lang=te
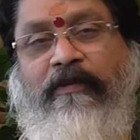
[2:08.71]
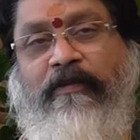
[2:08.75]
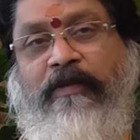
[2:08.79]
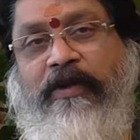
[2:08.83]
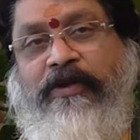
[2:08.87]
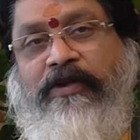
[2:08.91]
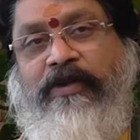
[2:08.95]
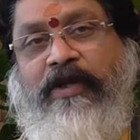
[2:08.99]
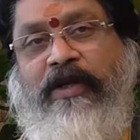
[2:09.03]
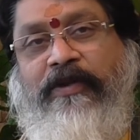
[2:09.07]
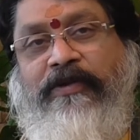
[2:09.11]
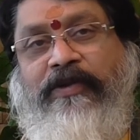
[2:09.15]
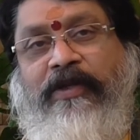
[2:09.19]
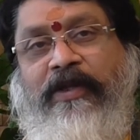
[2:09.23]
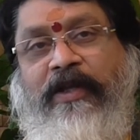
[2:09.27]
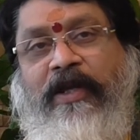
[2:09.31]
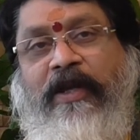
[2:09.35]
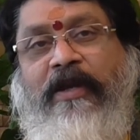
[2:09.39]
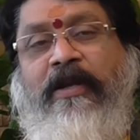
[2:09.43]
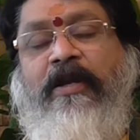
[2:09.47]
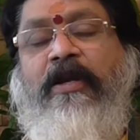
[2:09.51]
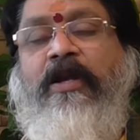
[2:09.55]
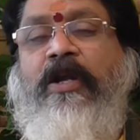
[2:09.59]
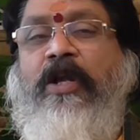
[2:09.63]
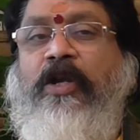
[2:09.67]
మేష రాశికి
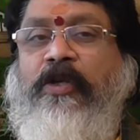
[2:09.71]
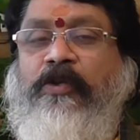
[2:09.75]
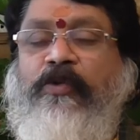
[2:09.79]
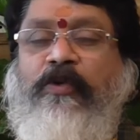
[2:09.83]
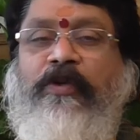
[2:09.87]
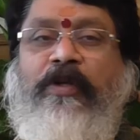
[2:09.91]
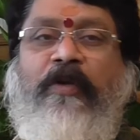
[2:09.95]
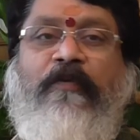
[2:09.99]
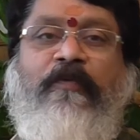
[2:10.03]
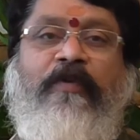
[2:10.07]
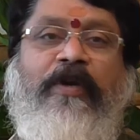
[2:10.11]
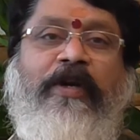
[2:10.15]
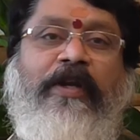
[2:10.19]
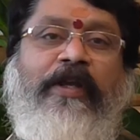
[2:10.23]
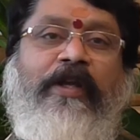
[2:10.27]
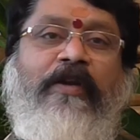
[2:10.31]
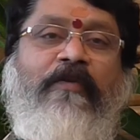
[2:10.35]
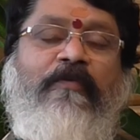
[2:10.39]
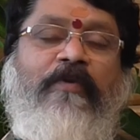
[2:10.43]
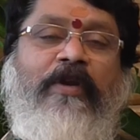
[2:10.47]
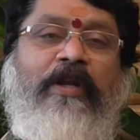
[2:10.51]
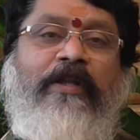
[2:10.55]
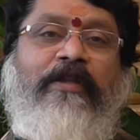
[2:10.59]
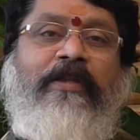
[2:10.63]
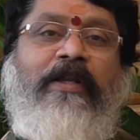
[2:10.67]
సో డెఫినెట్గా
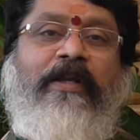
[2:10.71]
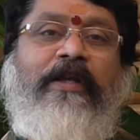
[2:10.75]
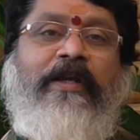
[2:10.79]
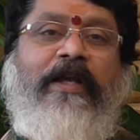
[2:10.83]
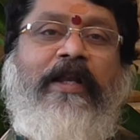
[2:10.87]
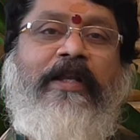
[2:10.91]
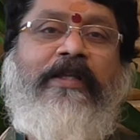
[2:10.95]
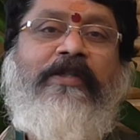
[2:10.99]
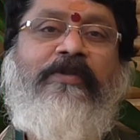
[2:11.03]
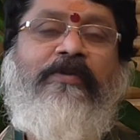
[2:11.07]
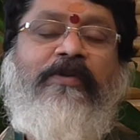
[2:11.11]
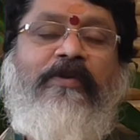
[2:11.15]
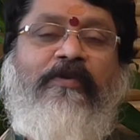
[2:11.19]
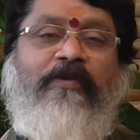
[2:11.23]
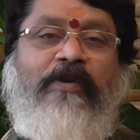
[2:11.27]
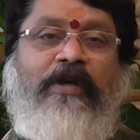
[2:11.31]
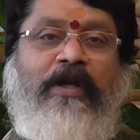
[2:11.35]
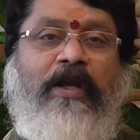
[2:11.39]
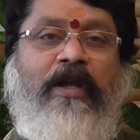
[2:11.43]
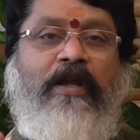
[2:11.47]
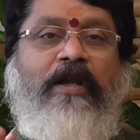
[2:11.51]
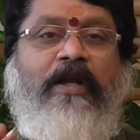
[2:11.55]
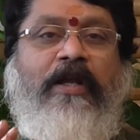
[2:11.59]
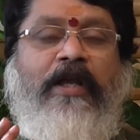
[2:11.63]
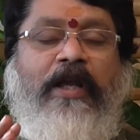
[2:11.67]
వీళ్ళిద్దరు కలిసి ఉండే ఒక